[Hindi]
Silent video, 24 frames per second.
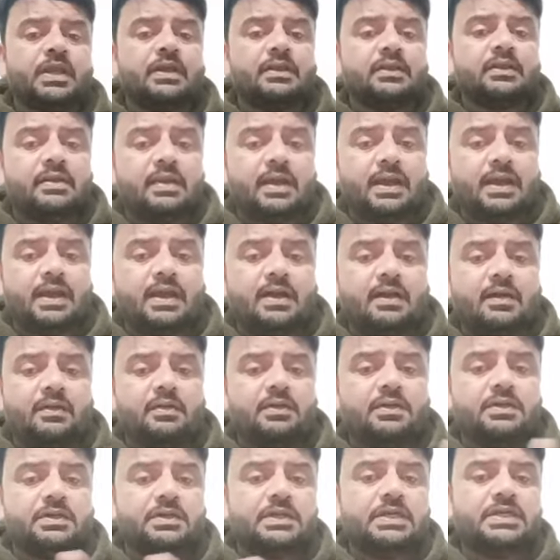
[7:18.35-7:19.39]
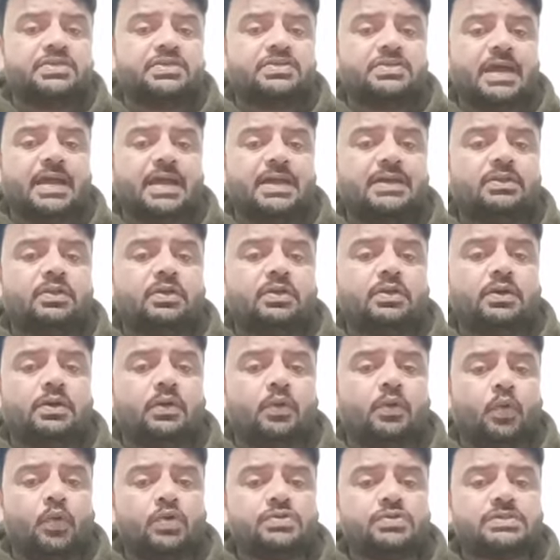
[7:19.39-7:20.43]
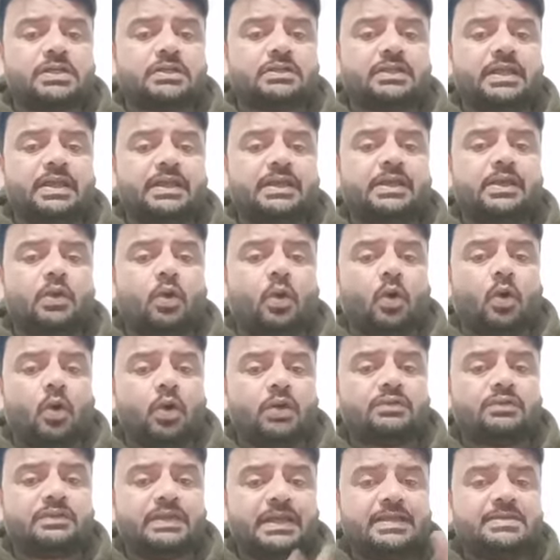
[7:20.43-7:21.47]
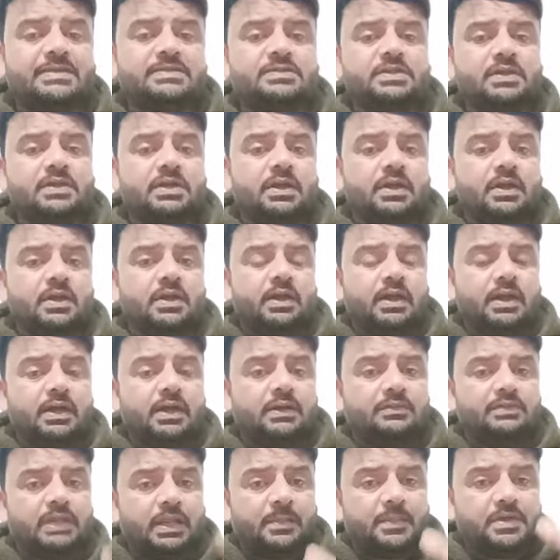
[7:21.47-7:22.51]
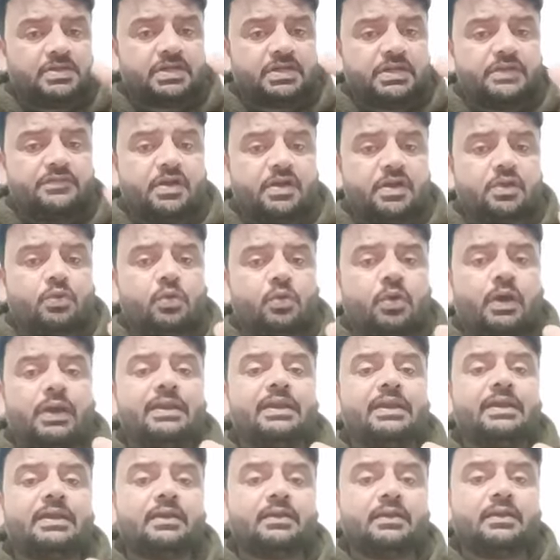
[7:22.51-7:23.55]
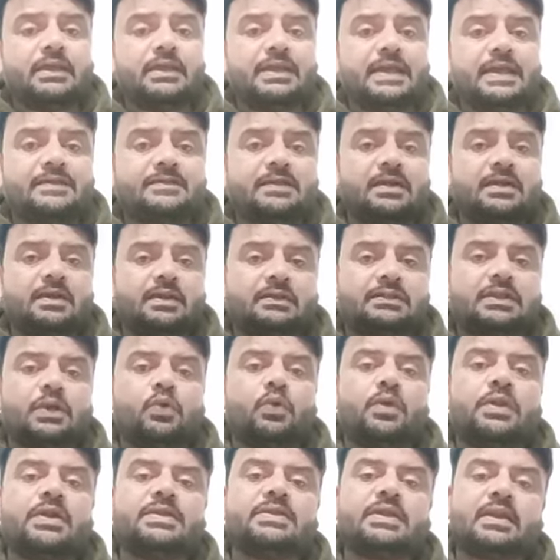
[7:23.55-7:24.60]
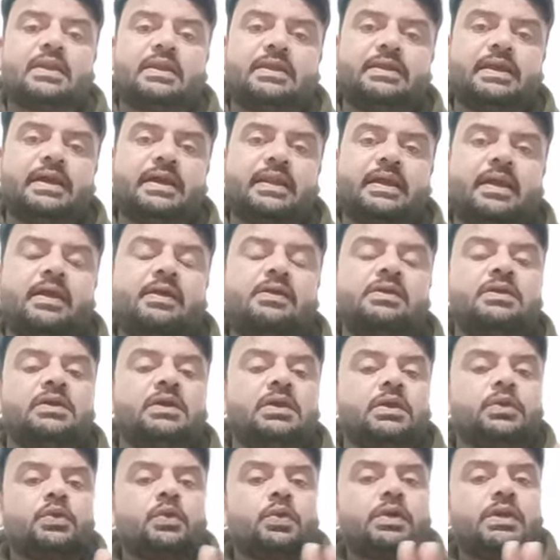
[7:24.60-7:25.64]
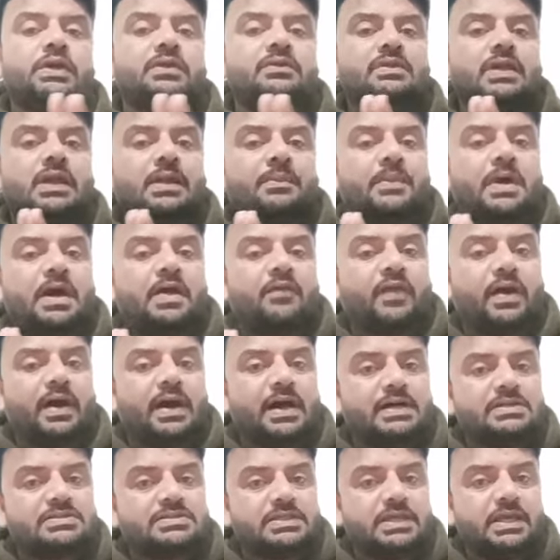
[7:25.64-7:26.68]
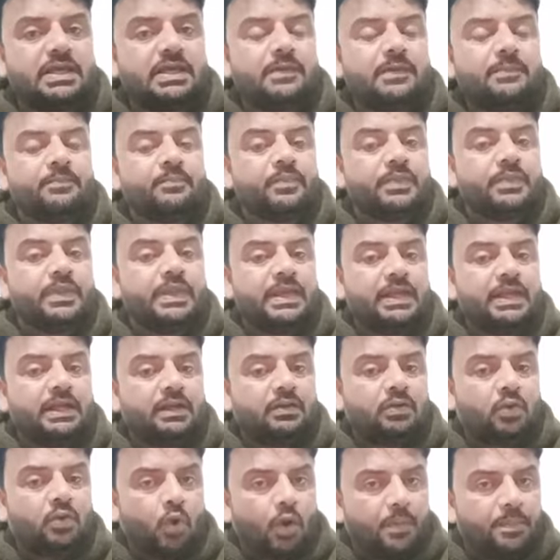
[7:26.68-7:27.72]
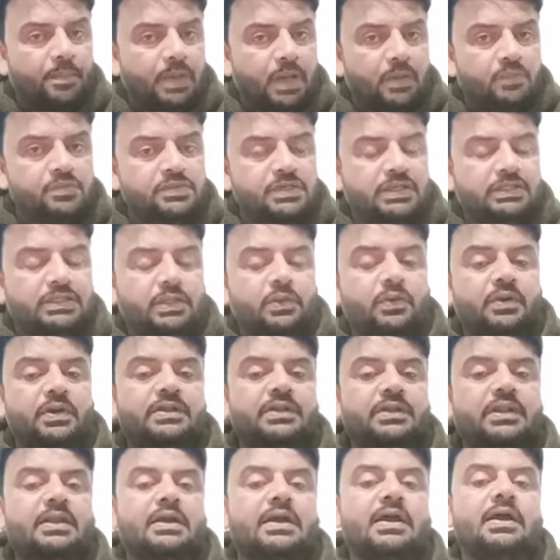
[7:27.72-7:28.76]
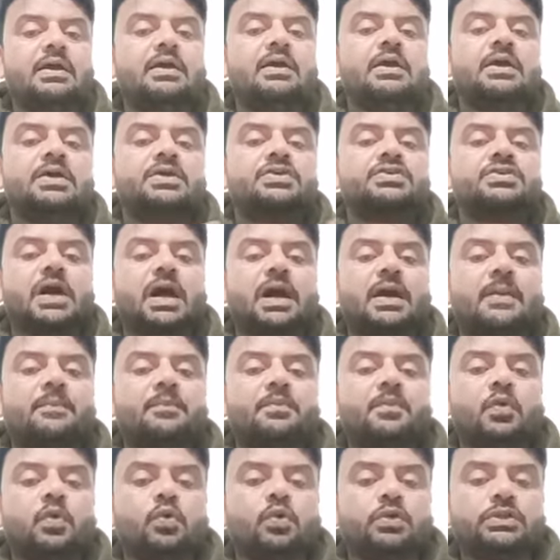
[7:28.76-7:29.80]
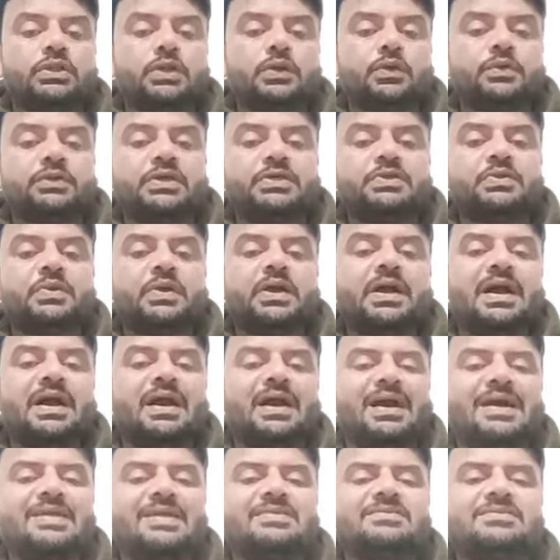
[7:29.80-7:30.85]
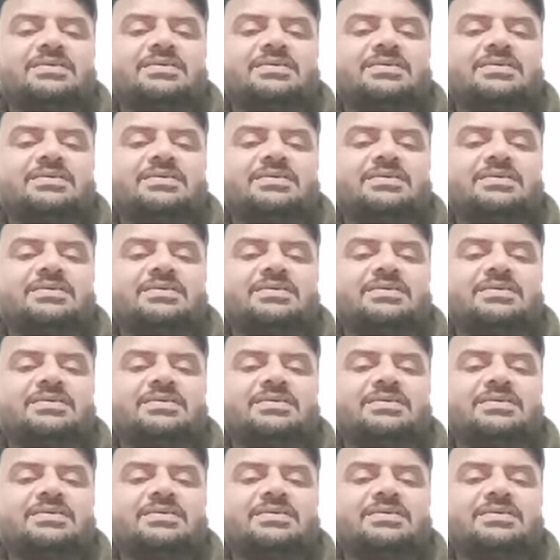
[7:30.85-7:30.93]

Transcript: लगा कि शायद हो सकता है कि और तेज नरमा शनिवार को होगा लेकिन नहीं ऐसा लगता वो नजर नहीं आ रहा है क्योंकि नरमा वहां से एक ड्रॉप डाउन जाता हुआ नजर लगा शाम होते होते जो है आज